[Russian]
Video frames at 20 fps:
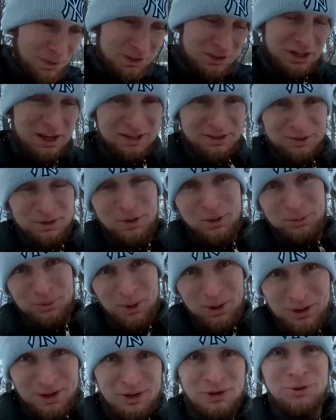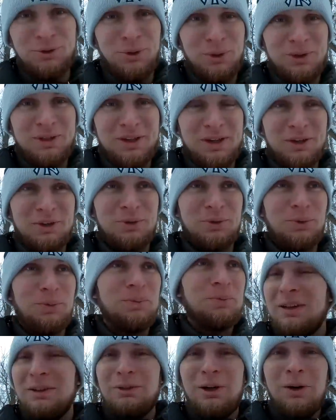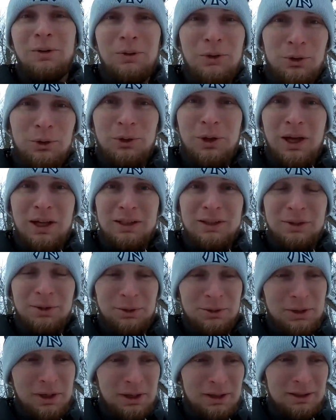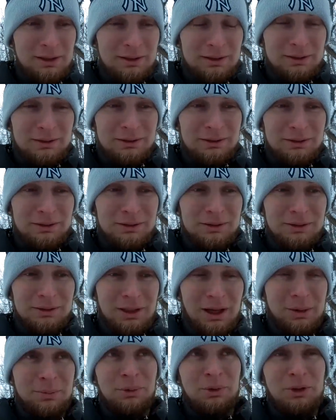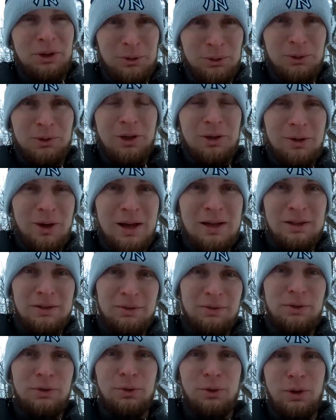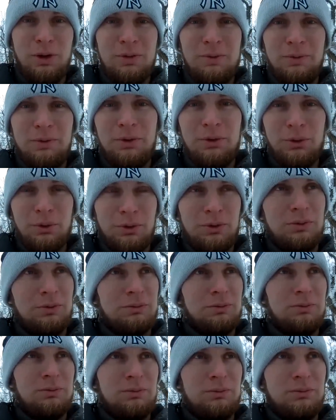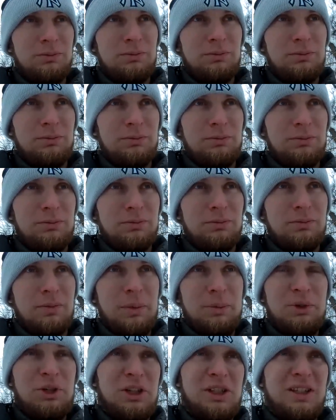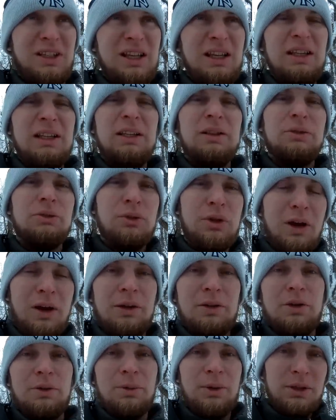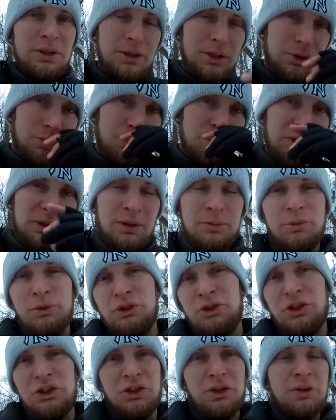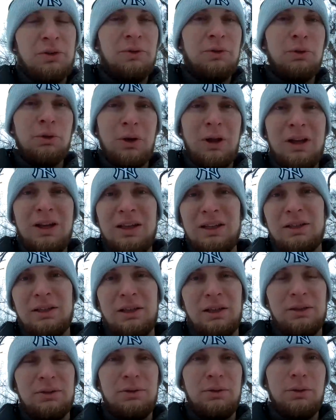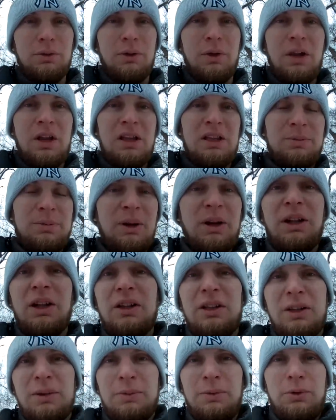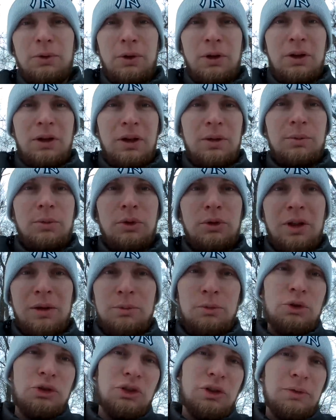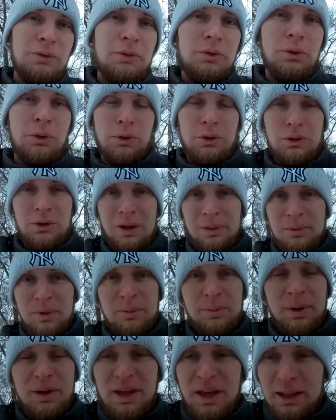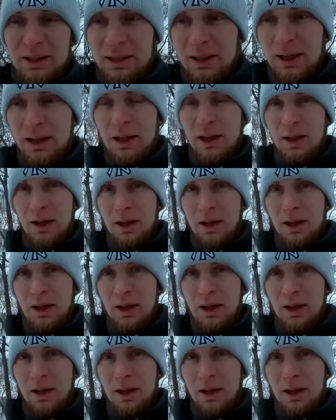Сейчас все покажу, расскажу. Ловлю я сегодня как бы на ультралайт с флюром. Флюр вообще соли, но я о нем расскажу. Это может даже не флюр, а леска с, флюр, с покрытием флюрокарбона, а может и флюр, там непонятно.